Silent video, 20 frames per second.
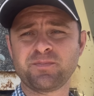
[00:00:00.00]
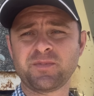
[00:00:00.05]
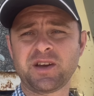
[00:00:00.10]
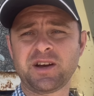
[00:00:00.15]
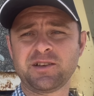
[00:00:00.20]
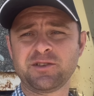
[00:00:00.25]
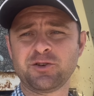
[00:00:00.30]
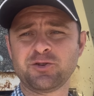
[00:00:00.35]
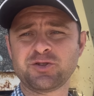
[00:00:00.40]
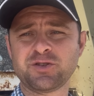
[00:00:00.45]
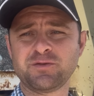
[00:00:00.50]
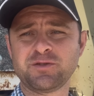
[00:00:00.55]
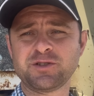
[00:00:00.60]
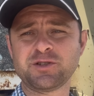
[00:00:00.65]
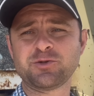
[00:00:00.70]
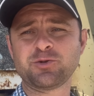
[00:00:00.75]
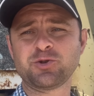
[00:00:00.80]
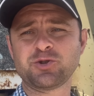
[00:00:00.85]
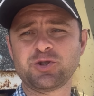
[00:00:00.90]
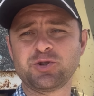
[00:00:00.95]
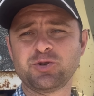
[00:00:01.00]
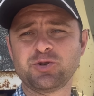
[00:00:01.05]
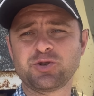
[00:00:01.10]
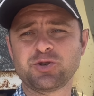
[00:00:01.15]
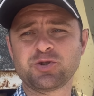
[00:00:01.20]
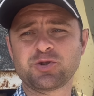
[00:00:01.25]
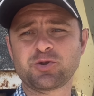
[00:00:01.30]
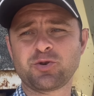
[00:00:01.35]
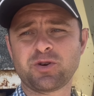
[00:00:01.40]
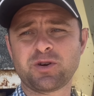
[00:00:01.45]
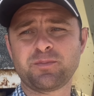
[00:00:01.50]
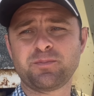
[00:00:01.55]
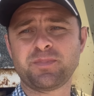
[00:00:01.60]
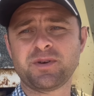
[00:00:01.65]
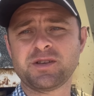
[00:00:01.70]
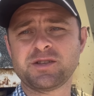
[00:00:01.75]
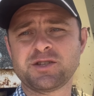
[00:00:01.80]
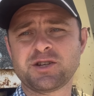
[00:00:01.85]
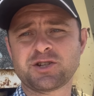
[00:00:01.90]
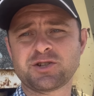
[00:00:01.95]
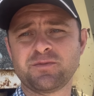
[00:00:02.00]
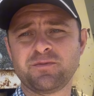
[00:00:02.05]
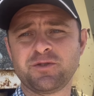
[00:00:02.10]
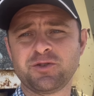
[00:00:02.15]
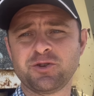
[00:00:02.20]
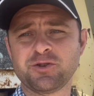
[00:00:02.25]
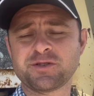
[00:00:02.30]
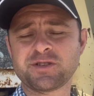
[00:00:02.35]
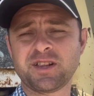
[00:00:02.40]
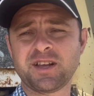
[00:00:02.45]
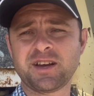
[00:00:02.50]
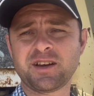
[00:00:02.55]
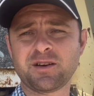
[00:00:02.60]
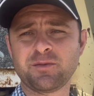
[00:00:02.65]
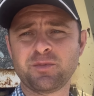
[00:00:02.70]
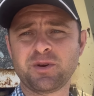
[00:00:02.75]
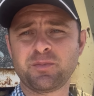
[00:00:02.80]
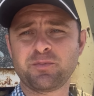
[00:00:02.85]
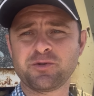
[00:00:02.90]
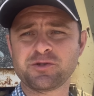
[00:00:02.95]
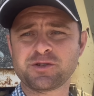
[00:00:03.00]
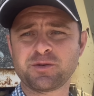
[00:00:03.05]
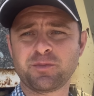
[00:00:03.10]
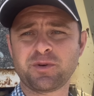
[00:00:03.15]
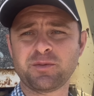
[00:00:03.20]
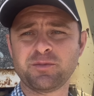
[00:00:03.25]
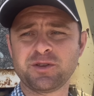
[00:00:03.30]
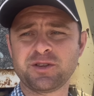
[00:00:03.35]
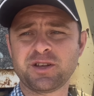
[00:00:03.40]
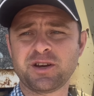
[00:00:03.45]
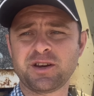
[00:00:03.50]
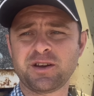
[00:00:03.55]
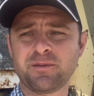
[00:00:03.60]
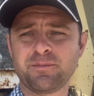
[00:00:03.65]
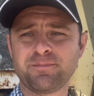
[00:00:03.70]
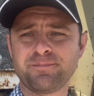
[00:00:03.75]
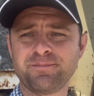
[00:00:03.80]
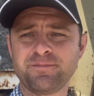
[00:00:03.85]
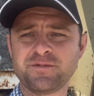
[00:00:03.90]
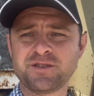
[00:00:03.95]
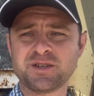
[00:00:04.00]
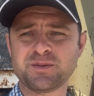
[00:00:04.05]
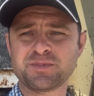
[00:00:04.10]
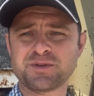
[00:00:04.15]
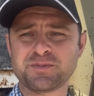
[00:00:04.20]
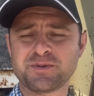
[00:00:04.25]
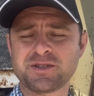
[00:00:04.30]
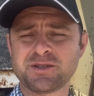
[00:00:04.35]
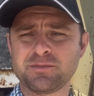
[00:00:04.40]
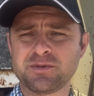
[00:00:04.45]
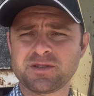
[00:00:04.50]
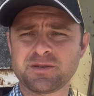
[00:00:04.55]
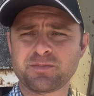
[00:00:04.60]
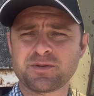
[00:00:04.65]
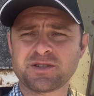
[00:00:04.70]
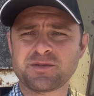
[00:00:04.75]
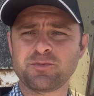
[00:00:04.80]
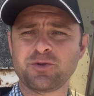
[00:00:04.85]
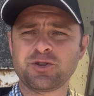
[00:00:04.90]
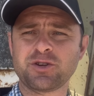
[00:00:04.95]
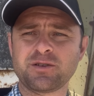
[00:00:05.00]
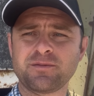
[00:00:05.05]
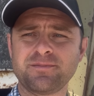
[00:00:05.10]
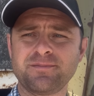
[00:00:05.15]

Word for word: Она уже выйдет очень-очень скоро. Поддержим видос лайком, репостом, комментарием. Всем спасибо за просмотр.